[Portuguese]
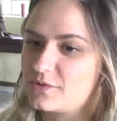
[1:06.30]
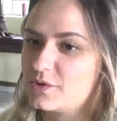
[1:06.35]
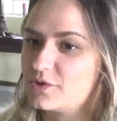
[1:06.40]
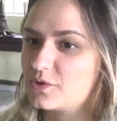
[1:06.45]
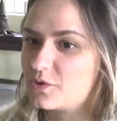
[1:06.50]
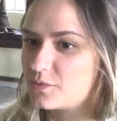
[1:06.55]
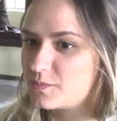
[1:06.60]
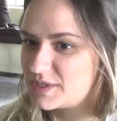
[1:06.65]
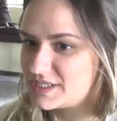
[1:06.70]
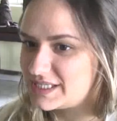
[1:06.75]
Quando
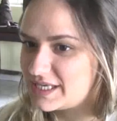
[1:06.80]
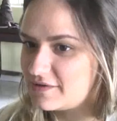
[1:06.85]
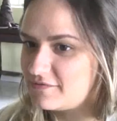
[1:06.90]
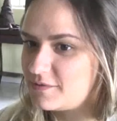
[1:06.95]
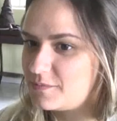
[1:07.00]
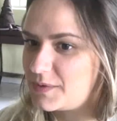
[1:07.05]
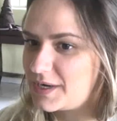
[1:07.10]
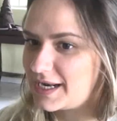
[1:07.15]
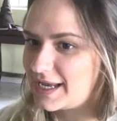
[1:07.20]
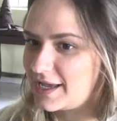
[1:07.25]
eu comecei a
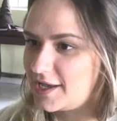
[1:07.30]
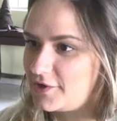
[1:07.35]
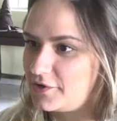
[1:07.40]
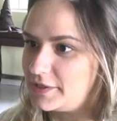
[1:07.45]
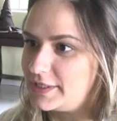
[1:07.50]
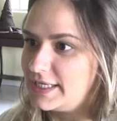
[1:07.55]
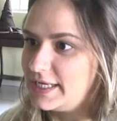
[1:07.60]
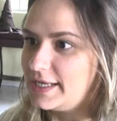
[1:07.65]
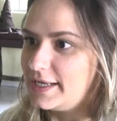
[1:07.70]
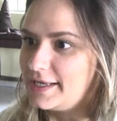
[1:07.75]
vir para
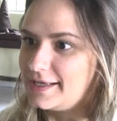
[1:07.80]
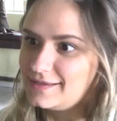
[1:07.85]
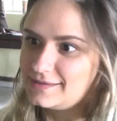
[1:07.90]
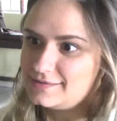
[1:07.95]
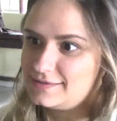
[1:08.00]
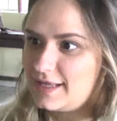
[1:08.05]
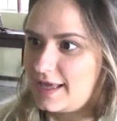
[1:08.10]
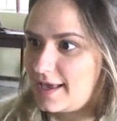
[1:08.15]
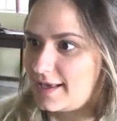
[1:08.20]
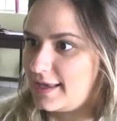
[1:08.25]
cá,
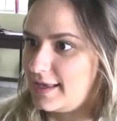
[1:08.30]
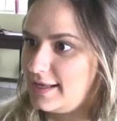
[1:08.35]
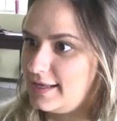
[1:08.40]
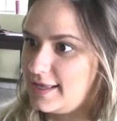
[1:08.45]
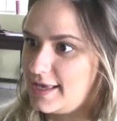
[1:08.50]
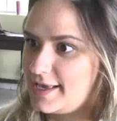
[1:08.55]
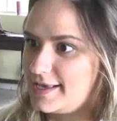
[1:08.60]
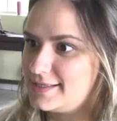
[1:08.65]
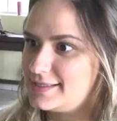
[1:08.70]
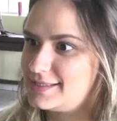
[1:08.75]
tem aquele
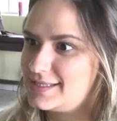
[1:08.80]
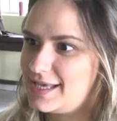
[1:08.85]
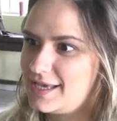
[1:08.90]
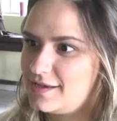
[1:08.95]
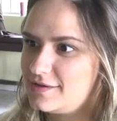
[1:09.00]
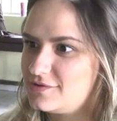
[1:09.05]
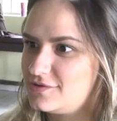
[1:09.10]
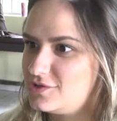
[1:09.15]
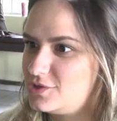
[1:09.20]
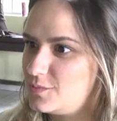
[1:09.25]

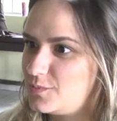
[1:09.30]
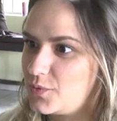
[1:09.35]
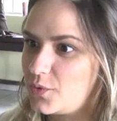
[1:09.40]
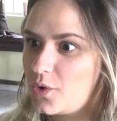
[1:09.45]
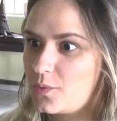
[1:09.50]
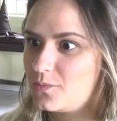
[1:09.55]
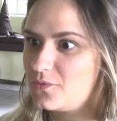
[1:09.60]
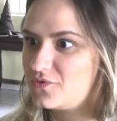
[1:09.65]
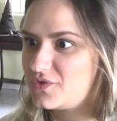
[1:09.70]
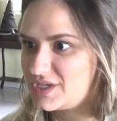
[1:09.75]
receio de tipo
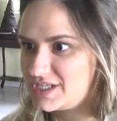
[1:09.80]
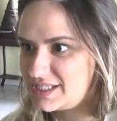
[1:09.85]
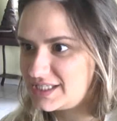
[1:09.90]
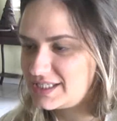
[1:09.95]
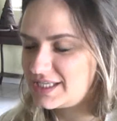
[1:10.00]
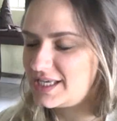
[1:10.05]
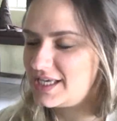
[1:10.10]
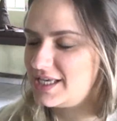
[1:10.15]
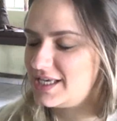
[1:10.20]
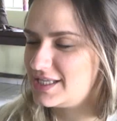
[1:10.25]
como vai
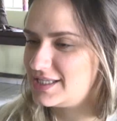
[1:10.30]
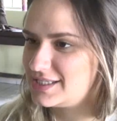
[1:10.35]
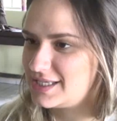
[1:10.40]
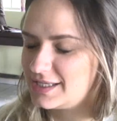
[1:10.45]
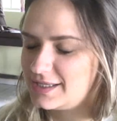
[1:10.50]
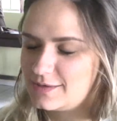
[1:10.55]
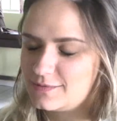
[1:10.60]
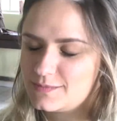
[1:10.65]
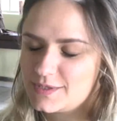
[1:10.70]
ser etc,